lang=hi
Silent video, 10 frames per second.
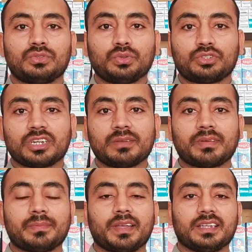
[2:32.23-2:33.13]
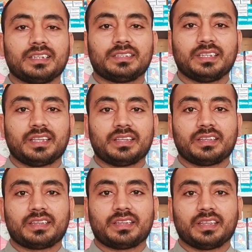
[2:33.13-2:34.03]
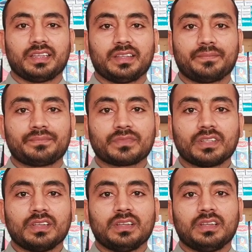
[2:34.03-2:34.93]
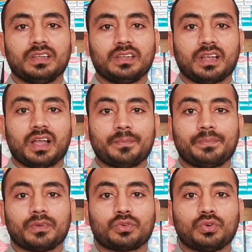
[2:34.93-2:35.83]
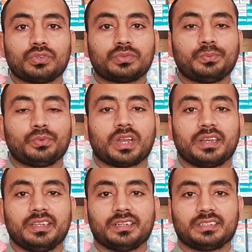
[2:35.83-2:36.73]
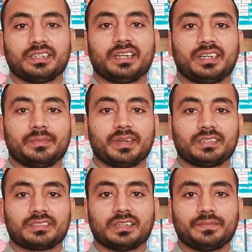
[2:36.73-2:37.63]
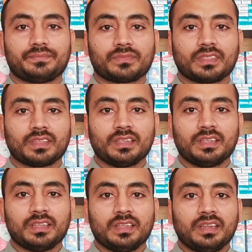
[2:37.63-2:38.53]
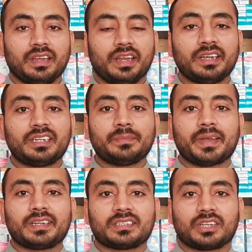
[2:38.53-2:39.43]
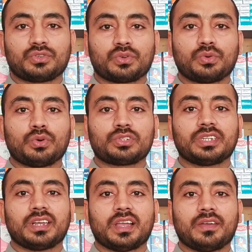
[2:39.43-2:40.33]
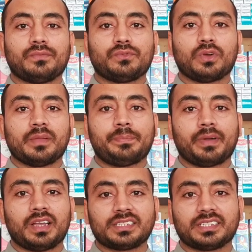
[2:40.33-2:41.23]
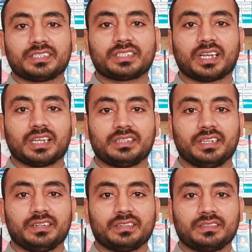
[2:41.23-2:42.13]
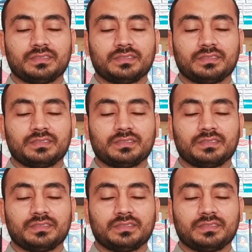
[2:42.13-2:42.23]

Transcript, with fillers: दूसरे नंबर पे आ जाते हैं कि आप कोर्स पूरा नहीं करते एंटीबायोटिक्स का एंटीबायोटिक्स का जो कोर्स है ना वो है पाँच से सात दिन